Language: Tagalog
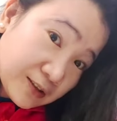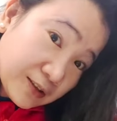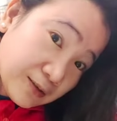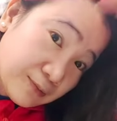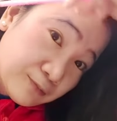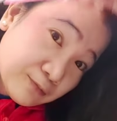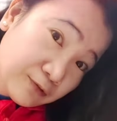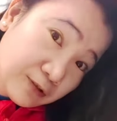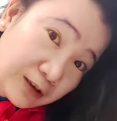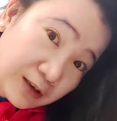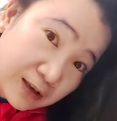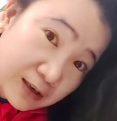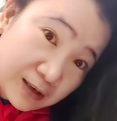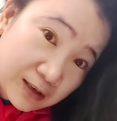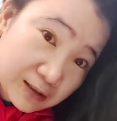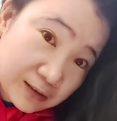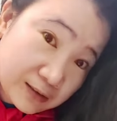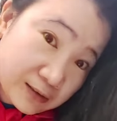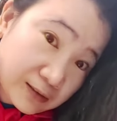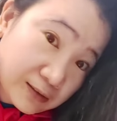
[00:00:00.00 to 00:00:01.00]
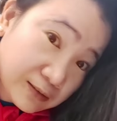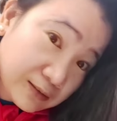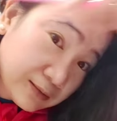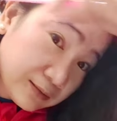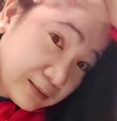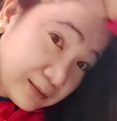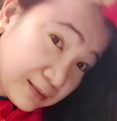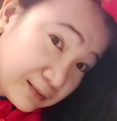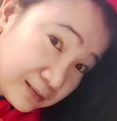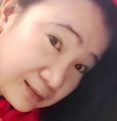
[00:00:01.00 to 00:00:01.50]
lagyan mo lahat.
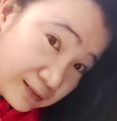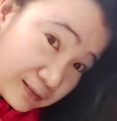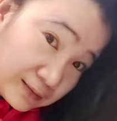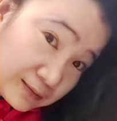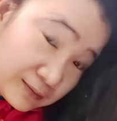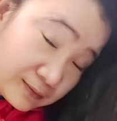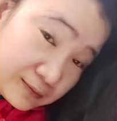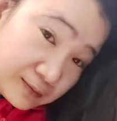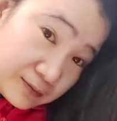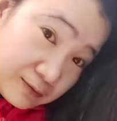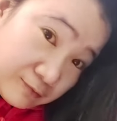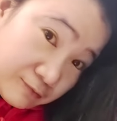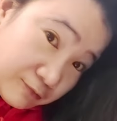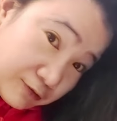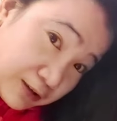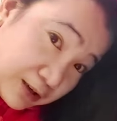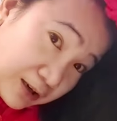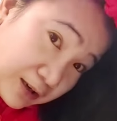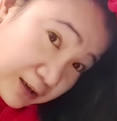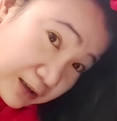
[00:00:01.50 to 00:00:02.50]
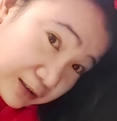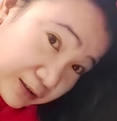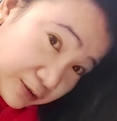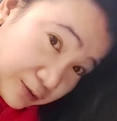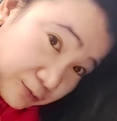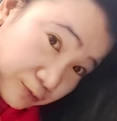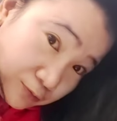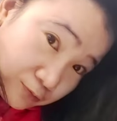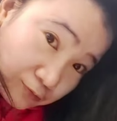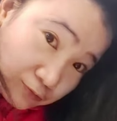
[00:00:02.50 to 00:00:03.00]
Walang cut
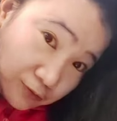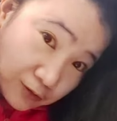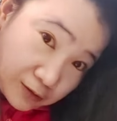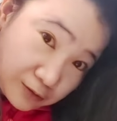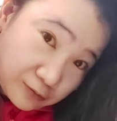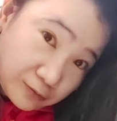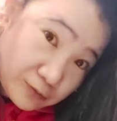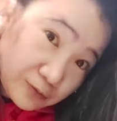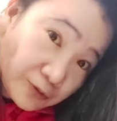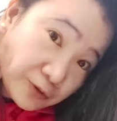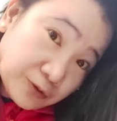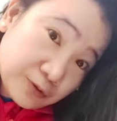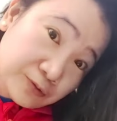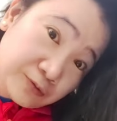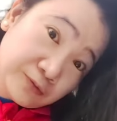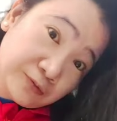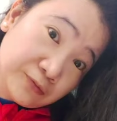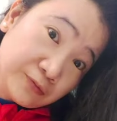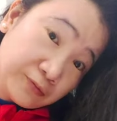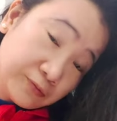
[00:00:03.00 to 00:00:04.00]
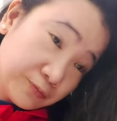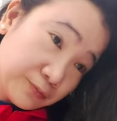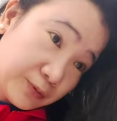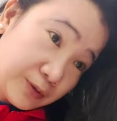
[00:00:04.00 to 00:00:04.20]
yung, ano ko, yung